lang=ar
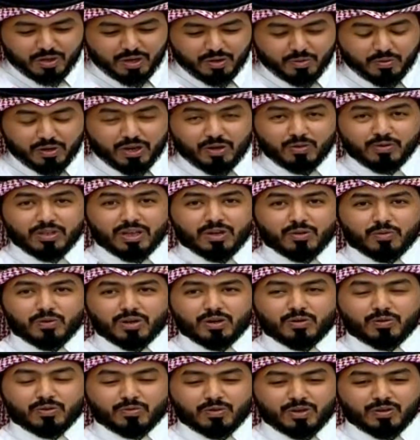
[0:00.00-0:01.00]
ورونا
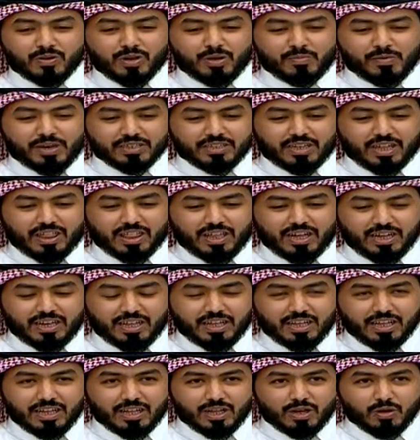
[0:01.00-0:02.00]
ورونا ورونا المقطع الثاني
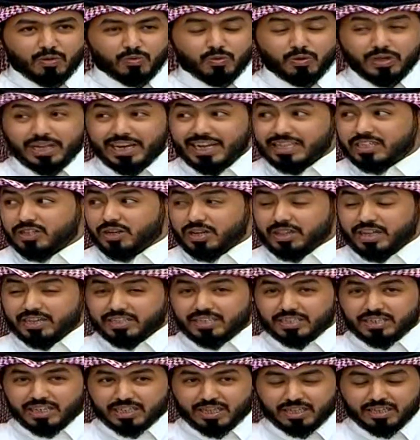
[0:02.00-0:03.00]
ويا ريت يعرض على
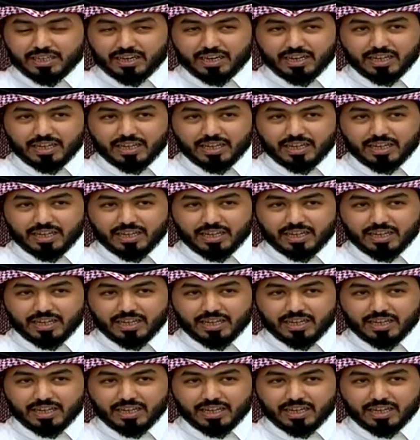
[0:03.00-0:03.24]
الشاشات عندنا